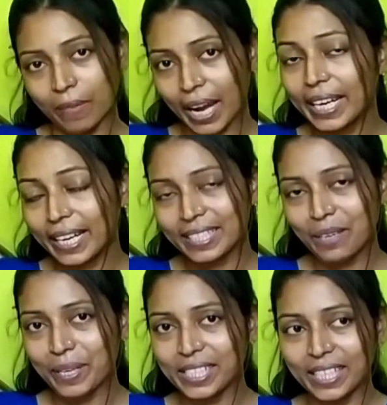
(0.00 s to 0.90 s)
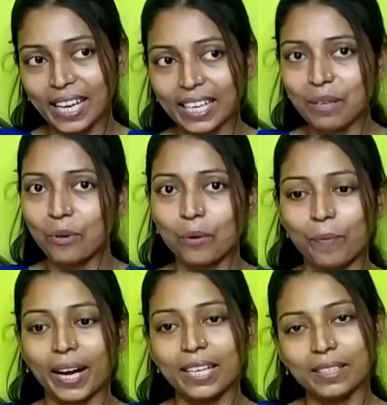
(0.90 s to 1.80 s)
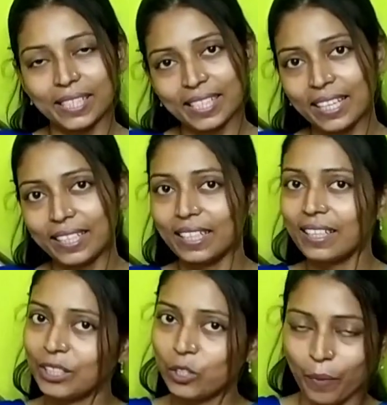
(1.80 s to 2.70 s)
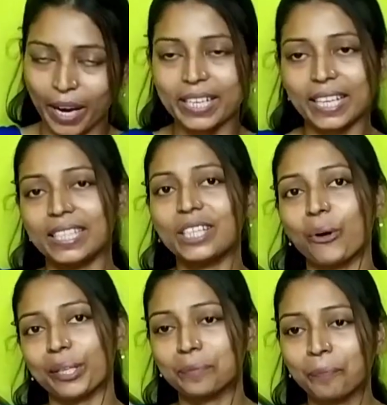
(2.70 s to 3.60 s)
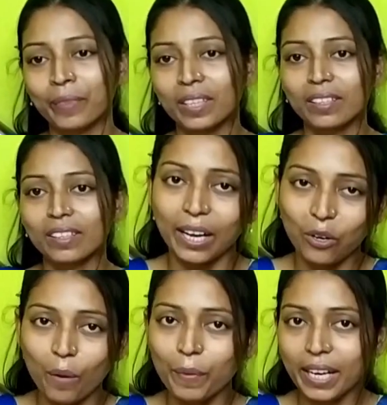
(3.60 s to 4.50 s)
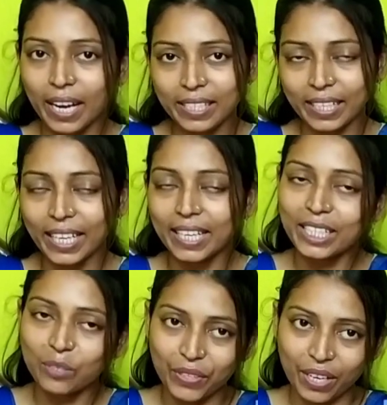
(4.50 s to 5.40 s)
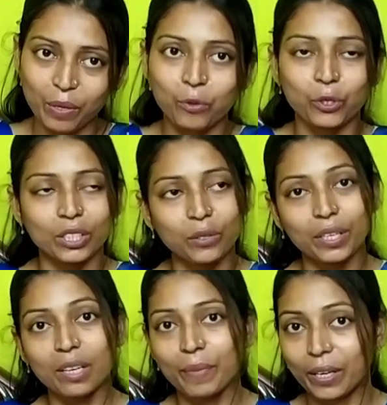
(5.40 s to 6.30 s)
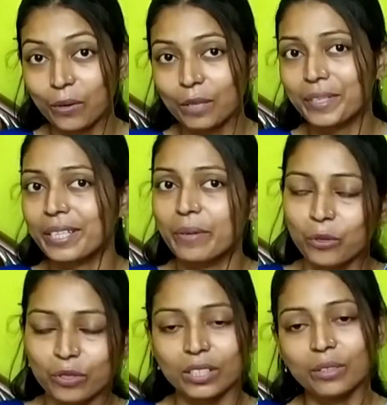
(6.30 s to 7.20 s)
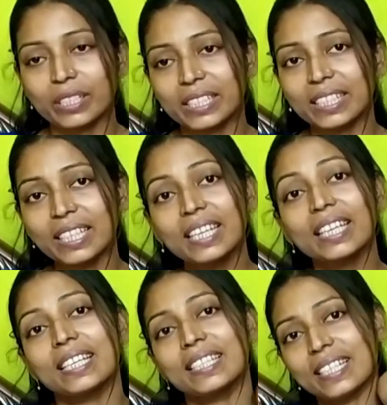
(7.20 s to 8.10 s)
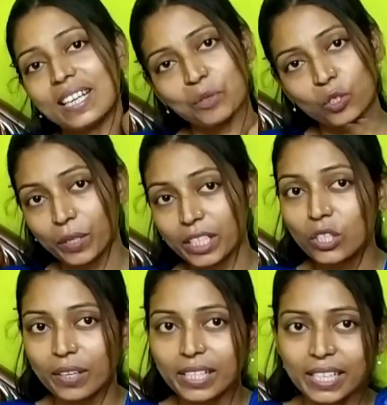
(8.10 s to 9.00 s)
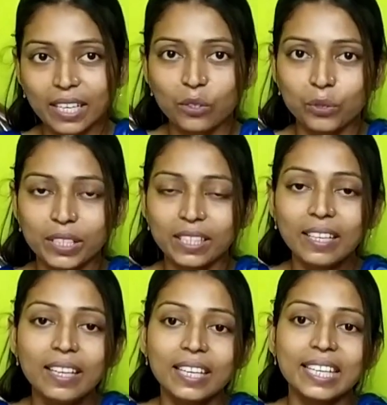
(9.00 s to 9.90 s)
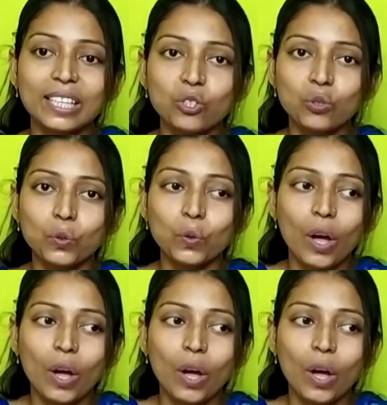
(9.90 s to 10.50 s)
মায়ের কাছে বেশি থাকে এবং বাড়ির শিক্ষাদানটা কিন্তু মায়ের কাছেই হয় কেন আমি রায়শাকে ইংলিশ মিডিয়ামে ভর্তি করিনি বেঙ্গলি মিডিয়ামে ভর্তি করেছি সেটা আমি তোমাদের সঙ্গে শেয়ার করছি কিন্তু